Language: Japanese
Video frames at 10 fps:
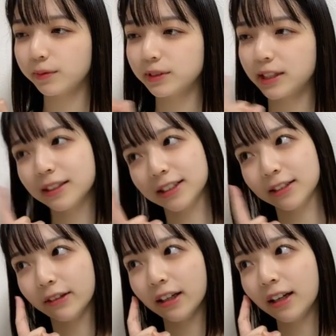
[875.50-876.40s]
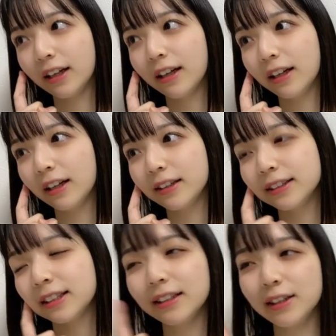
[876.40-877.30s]
サッチは
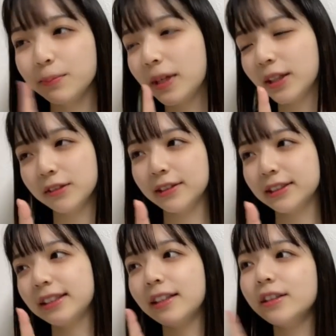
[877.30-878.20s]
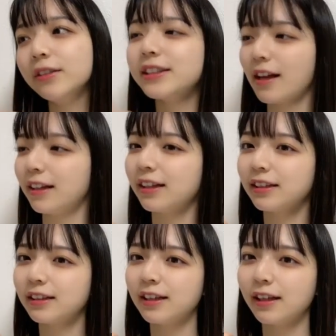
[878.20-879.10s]
7人バードは違う良さかなっ
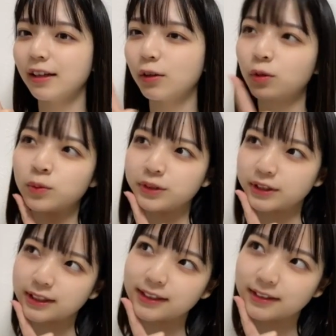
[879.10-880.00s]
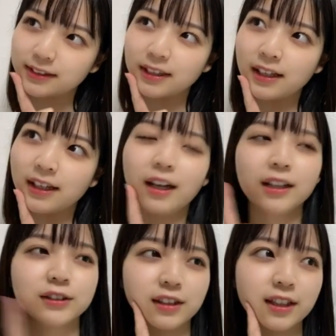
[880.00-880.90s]
て思うし
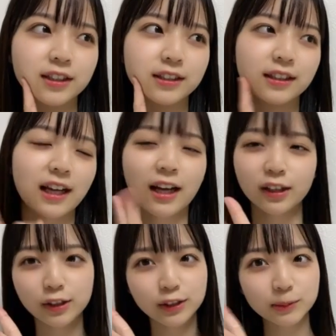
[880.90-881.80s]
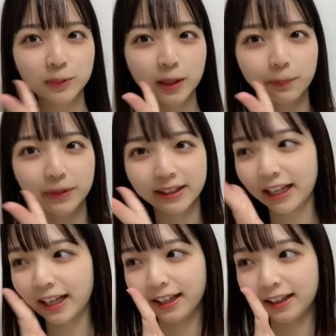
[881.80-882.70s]
あとね迫力もやっぱ
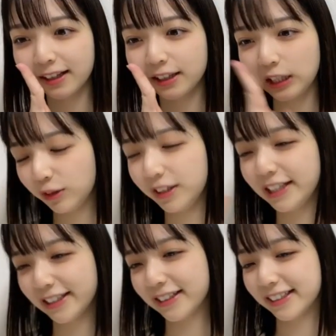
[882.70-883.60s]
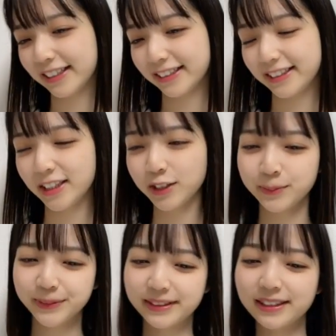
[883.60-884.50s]
ねより出るかなって
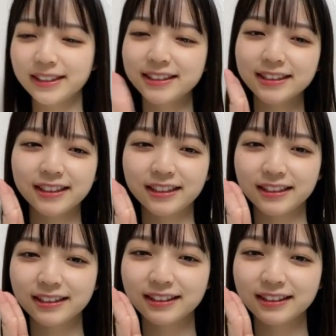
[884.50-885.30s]
思ったし